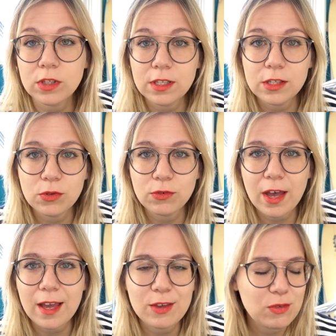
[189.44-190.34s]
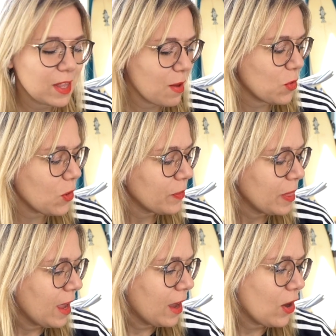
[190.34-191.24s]
qui suivra évidemment
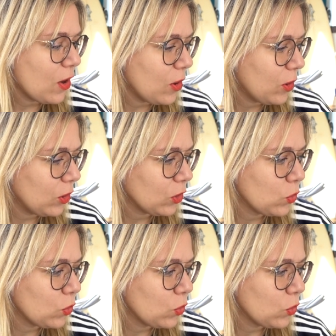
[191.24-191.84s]
euh,